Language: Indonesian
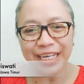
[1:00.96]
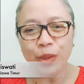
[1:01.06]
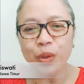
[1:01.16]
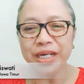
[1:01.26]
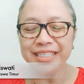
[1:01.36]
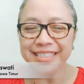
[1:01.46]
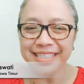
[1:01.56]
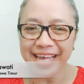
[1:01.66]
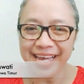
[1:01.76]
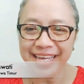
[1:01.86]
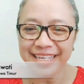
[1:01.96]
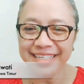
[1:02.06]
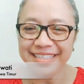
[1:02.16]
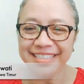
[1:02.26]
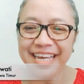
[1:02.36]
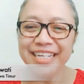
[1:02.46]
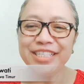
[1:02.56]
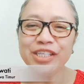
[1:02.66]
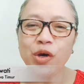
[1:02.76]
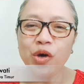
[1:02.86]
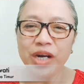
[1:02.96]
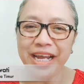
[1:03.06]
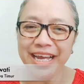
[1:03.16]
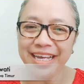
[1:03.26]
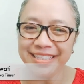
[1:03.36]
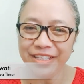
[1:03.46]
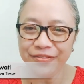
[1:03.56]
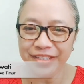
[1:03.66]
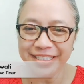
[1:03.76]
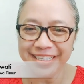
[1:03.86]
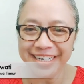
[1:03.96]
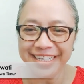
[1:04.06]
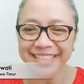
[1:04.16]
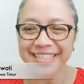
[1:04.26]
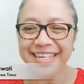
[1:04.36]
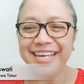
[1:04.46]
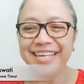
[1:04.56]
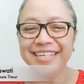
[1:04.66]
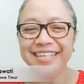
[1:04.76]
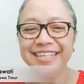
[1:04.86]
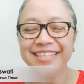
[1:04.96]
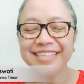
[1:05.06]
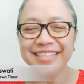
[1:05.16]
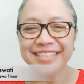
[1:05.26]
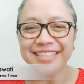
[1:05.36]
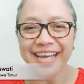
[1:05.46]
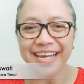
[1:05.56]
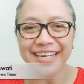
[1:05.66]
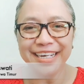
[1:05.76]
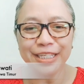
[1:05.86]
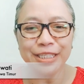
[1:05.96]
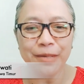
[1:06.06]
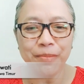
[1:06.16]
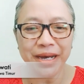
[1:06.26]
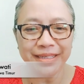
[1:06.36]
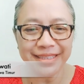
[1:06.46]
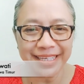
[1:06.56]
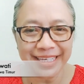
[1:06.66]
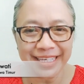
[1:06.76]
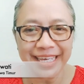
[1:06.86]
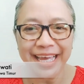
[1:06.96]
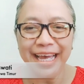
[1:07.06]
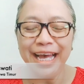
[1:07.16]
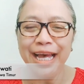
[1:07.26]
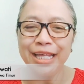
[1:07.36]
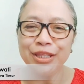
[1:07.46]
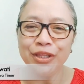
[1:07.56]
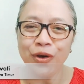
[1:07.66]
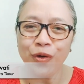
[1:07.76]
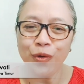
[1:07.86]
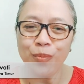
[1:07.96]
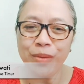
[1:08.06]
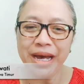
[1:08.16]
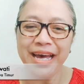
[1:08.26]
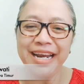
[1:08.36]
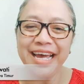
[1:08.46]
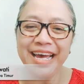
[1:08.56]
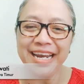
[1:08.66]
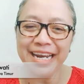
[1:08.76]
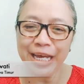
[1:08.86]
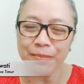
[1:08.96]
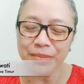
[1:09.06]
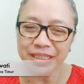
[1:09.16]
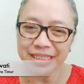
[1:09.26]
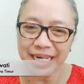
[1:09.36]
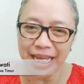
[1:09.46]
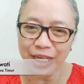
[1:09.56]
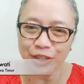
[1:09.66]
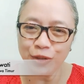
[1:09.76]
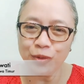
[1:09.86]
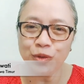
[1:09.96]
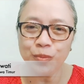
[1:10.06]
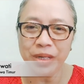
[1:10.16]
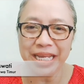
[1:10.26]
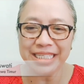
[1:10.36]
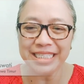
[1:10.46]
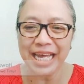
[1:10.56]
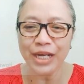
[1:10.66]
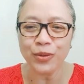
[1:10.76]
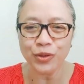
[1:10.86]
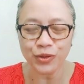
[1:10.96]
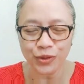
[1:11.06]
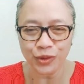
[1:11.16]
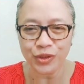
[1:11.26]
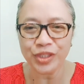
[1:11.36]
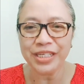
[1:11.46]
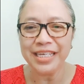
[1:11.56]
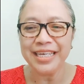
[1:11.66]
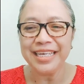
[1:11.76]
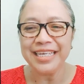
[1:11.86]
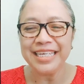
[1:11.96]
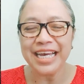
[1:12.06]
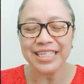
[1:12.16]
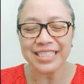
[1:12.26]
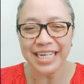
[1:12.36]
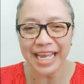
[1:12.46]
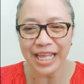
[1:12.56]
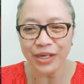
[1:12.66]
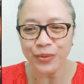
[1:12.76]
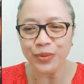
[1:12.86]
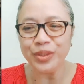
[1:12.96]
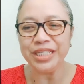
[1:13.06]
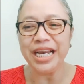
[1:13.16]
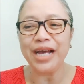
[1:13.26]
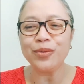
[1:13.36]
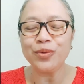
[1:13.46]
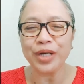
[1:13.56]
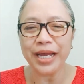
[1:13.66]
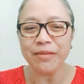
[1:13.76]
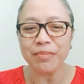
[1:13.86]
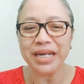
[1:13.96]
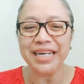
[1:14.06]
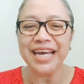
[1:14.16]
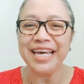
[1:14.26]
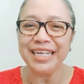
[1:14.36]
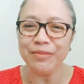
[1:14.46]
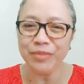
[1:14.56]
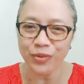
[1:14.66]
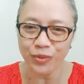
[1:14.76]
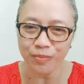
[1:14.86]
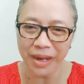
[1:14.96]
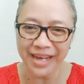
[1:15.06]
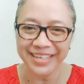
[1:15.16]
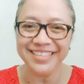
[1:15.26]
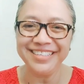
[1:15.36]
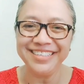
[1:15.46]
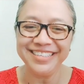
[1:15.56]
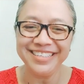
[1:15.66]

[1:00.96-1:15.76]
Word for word: keluh kesah dari seorang aktivis gereja tentang kerja bakti atau lomba anak-anak menjelang 17 Agustus yang selalu dilakukan pada hari Minggu pagi.